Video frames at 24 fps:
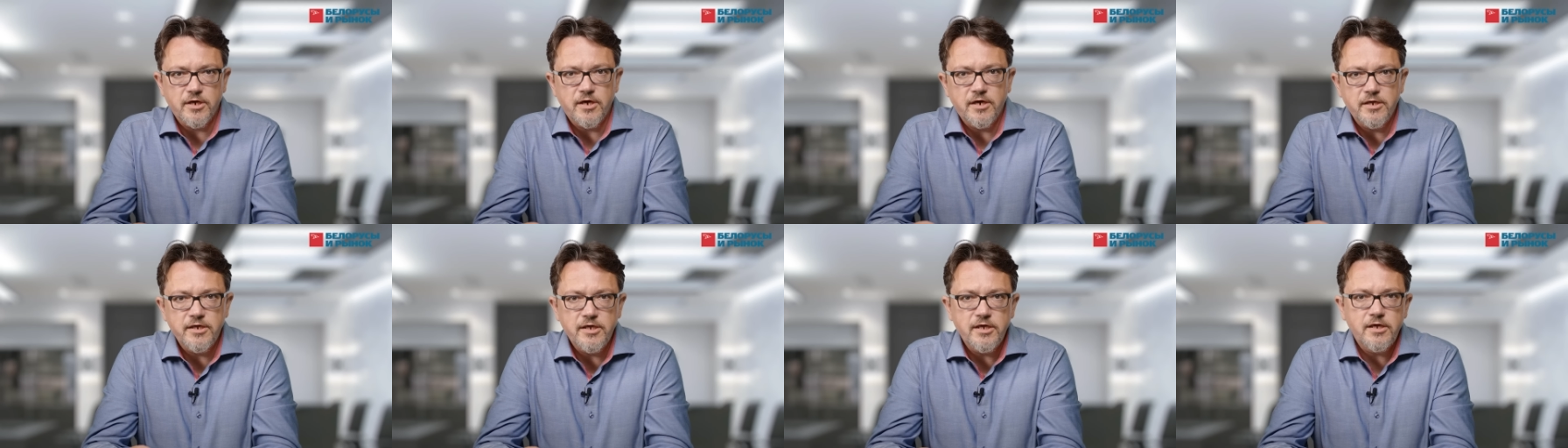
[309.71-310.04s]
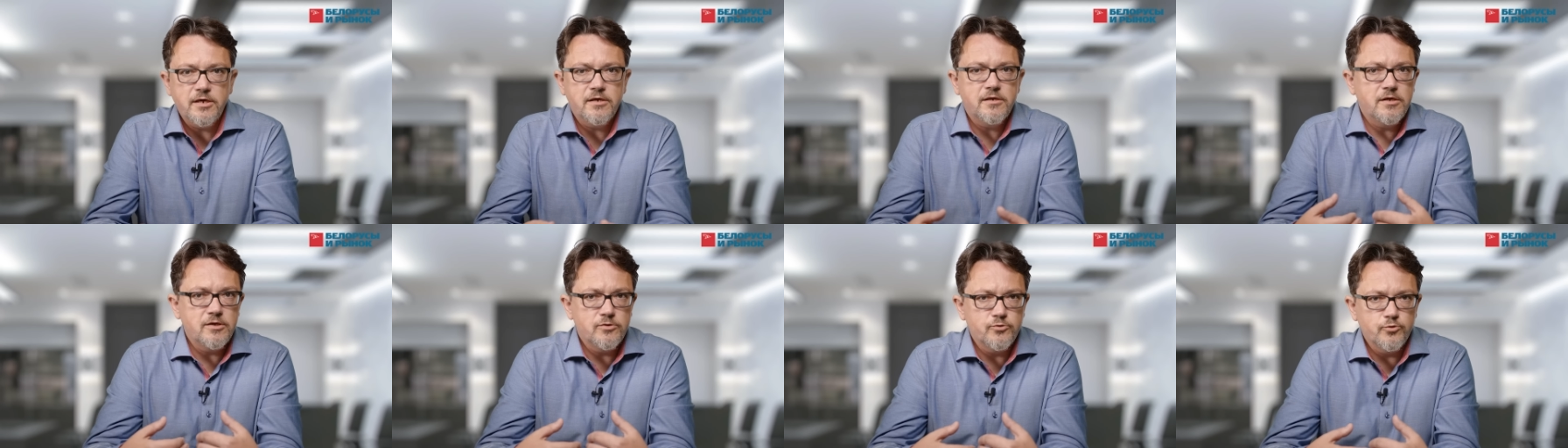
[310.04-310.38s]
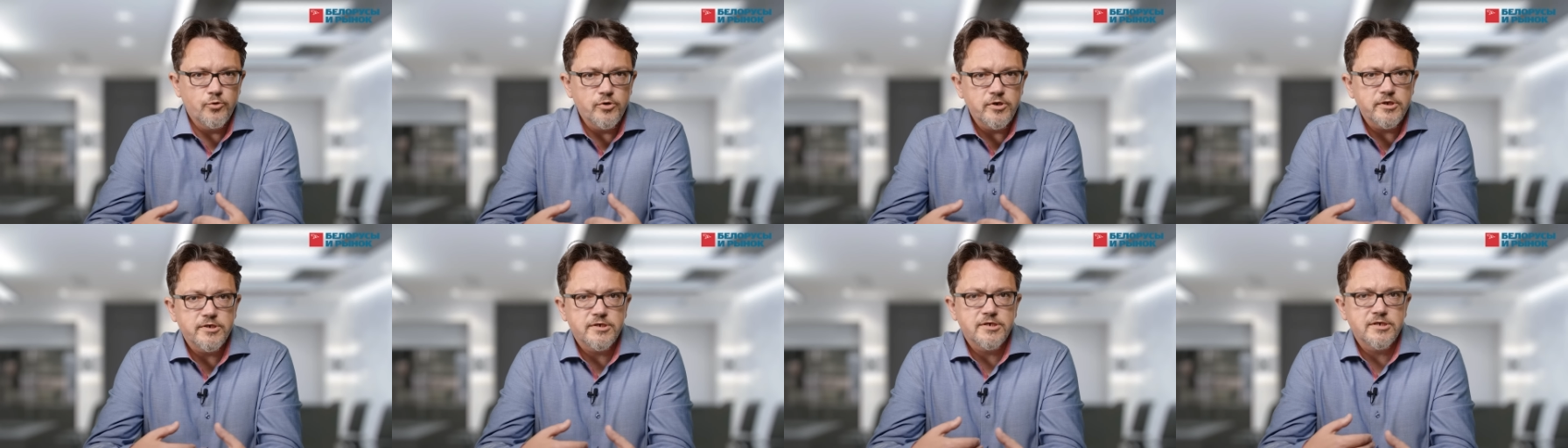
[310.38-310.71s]
они не
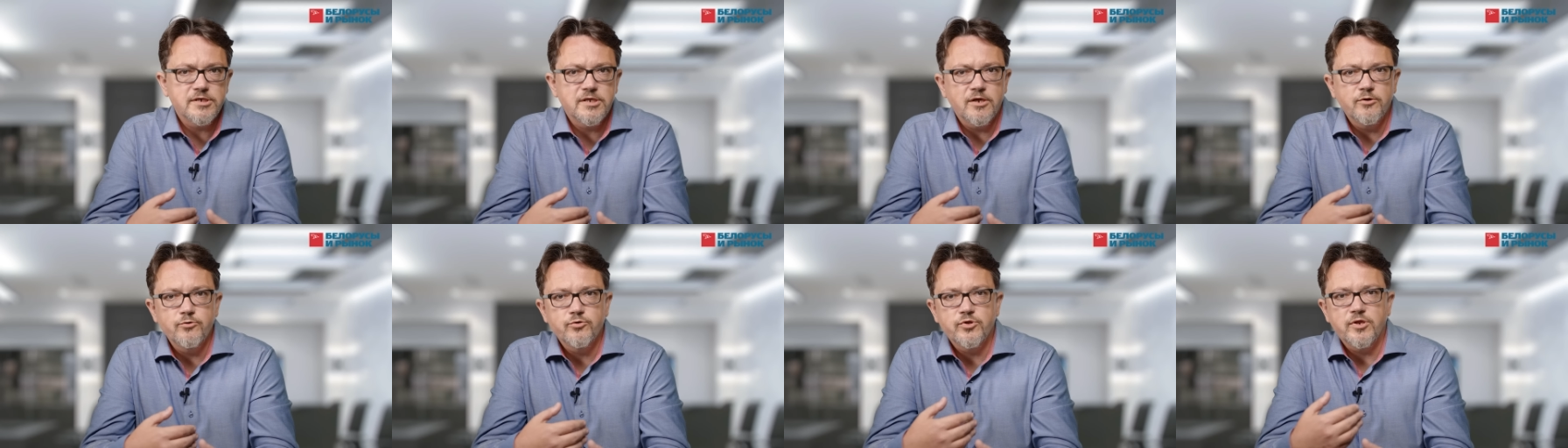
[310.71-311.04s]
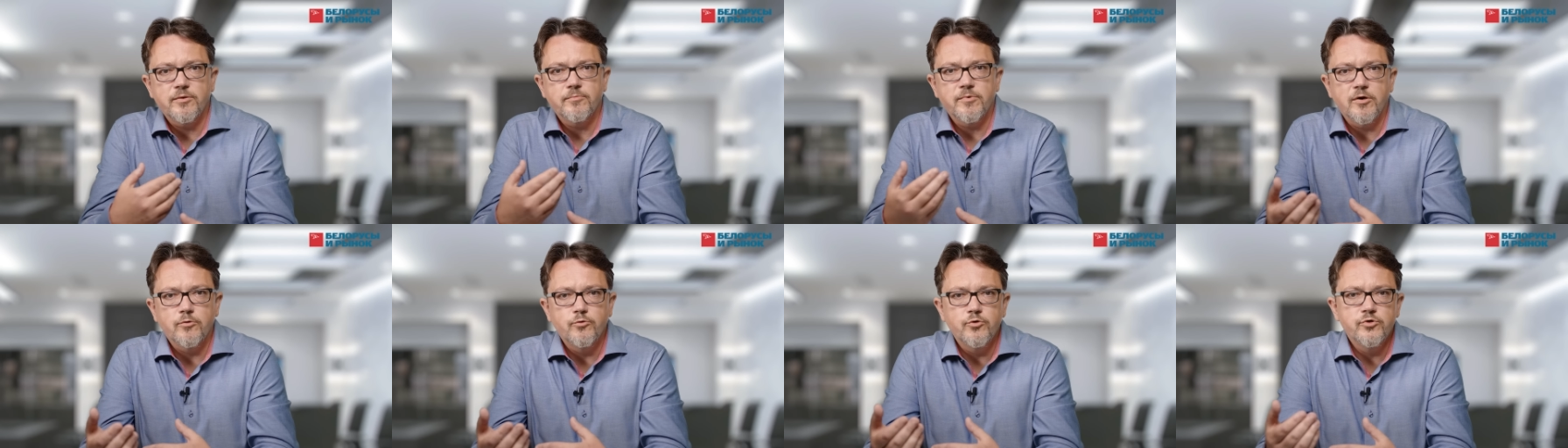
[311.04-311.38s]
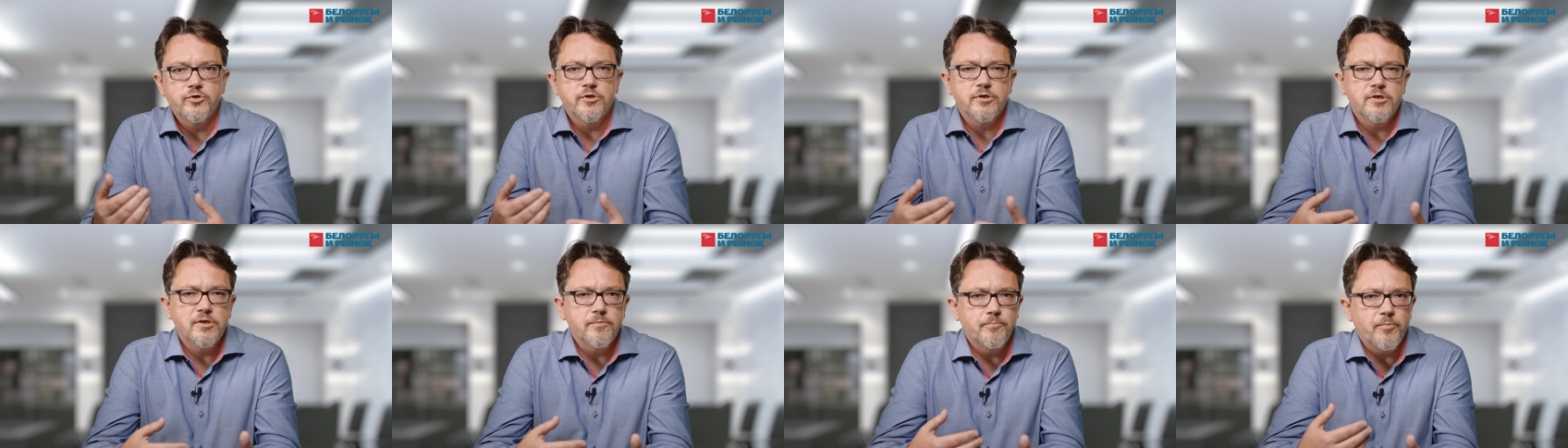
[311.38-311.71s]
только создают там
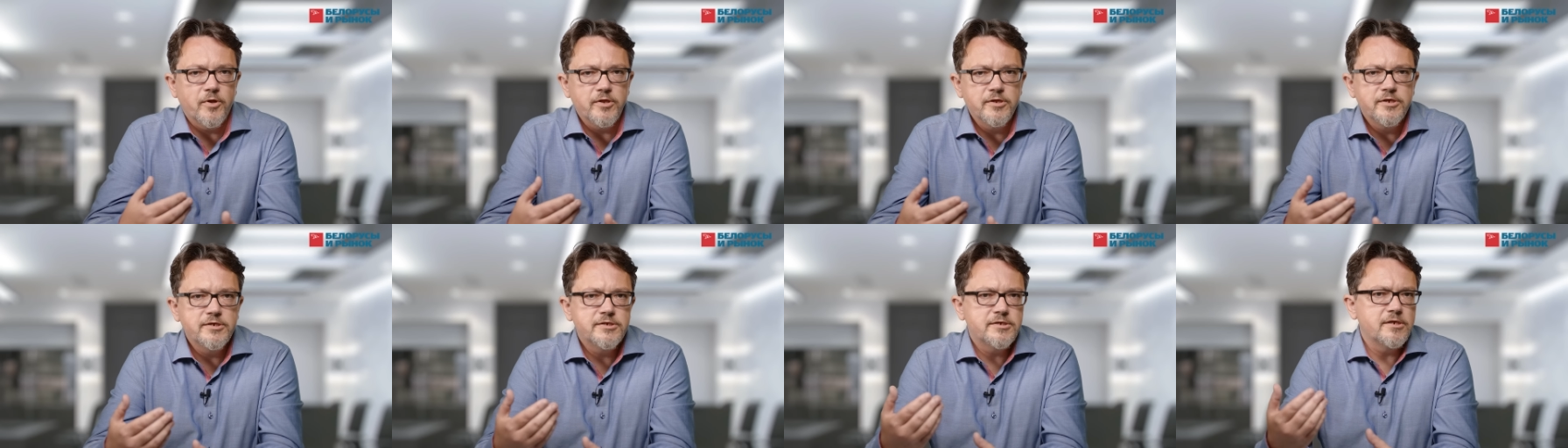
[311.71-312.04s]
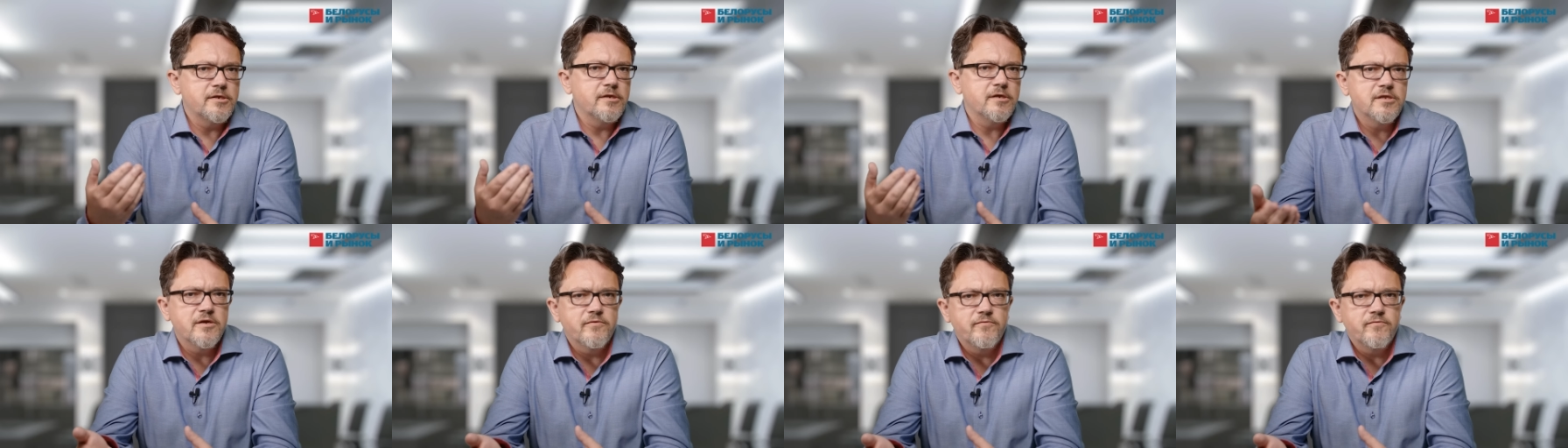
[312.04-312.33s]
какое-то дополнительное